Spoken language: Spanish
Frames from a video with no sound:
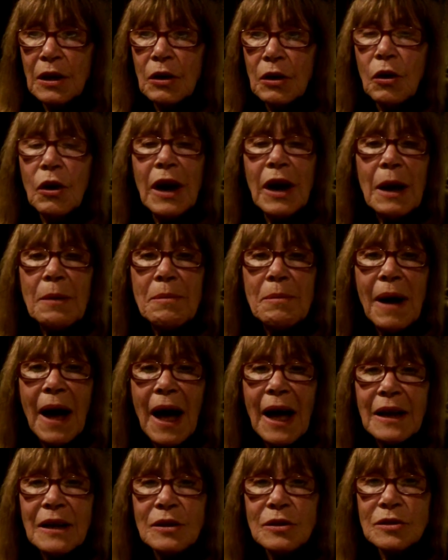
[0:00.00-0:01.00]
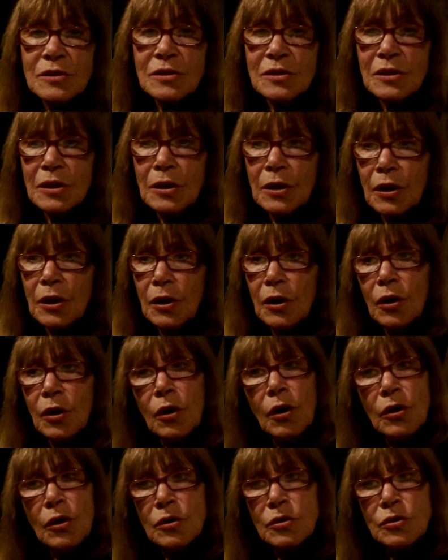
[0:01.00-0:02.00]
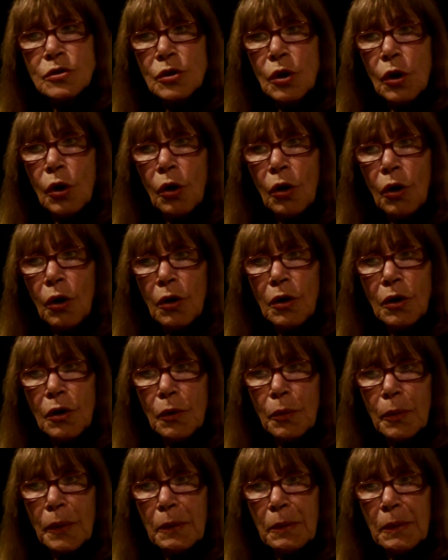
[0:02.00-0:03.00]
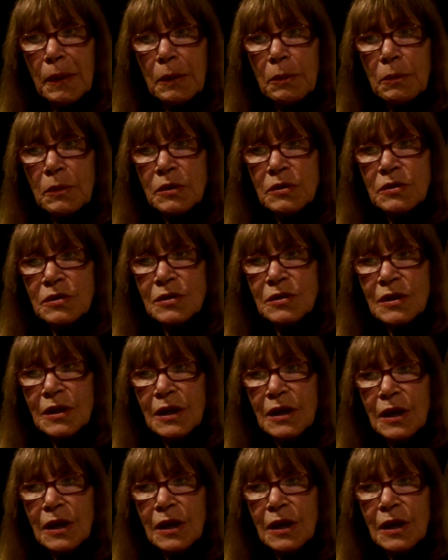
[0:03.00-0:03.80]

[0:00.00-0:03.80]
con las manos, con los ojos nos bebemos